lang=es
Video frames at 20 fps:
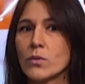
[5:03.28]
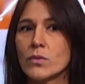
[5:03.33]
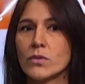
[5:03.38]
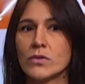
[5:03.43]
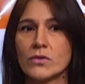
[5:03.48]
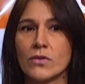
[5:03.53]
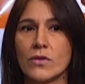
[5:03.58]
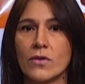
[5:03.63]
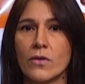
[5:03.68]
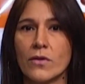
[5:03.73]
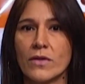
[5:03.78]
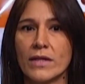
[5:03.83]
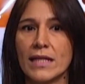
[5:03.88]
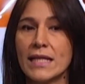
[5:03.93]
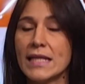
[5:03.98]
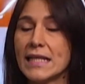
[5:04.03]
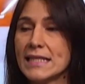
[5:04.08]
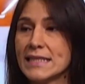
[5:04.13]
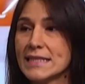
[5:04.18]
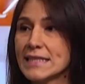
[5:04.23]
cursos con
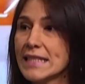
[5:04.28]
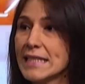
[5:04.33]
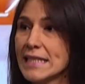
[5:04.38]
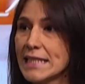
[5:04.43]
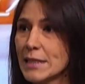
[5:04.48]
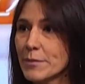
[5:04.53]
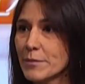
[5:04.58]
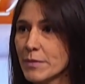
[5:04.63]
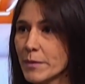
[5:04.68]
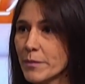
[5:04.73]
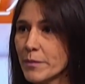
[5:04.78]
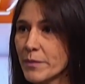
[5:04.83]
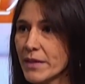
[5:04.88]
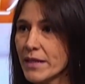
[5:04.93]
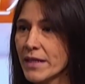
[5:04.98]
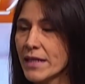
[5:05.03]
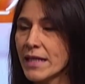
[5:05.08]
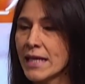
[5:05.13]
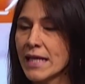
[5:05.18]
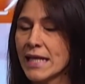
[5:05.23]
el SNPP,
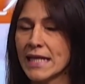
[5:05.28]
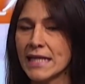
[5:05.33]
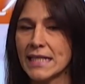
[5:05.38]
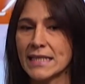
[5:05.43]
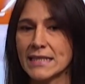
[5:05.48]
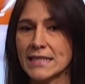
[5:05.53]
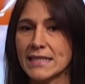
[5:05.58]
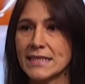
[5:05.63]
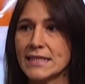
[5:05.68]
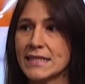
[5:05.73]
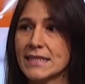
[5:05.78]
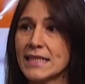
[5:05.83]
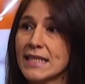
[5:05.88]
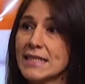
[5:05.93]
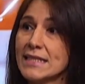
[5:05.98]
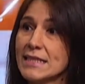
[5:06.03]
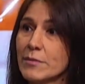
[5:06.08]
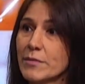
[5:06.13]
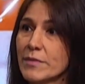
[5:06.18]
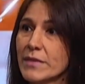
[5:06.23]
que necesitan
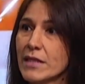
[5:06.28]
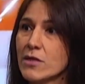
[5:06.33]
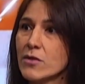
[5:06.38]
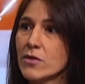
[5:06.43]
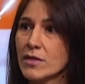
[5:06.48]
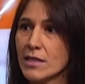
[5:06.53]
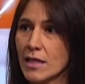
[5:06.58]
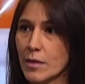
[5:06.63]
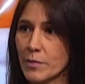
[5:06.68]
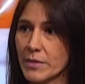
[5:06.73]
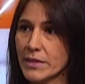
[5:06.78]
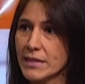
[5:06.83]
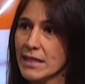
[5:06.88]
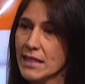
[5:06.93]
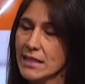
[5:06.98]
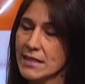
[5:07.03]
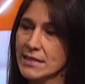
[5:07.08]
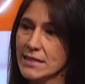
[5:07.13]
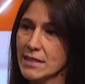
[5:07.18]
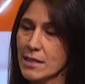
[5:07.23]
ese pequeño
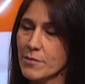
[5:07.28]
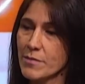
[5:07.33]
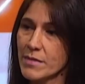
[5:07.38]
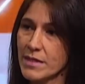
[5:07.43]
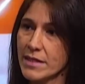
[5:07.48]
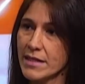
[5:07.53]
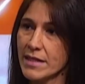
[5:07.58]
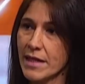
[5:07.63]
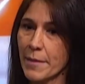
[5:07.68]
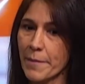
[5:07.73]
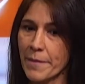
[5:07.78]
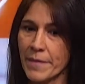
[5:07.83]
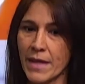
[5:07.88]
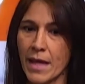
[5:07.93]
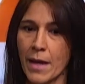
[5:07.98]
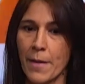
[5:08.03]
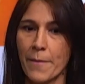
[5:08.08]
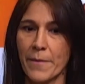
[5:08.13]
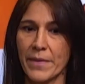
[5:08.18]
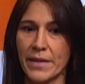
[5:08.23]
capital semilla
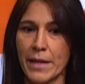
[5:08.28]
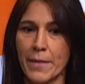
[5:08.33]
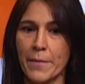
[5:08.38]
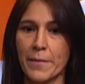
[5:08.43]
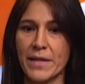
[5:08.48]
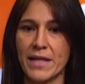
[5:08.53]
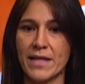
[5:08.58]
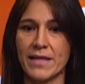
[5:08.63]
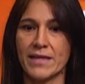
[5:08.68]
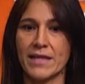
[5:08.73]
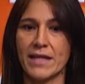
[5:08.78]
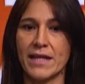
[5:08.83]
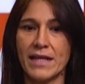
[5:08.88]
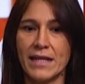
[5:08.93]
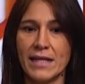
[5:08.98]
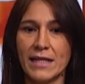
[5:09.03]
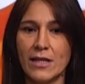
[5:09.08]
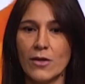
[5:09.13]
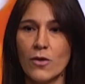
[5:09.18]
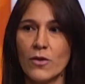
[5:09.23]
para
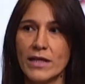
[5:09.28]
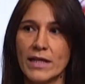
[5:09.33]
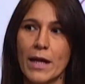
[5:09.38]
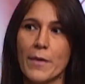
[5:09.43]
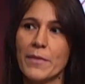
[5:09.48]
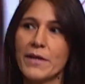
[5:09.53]
emprender lo que,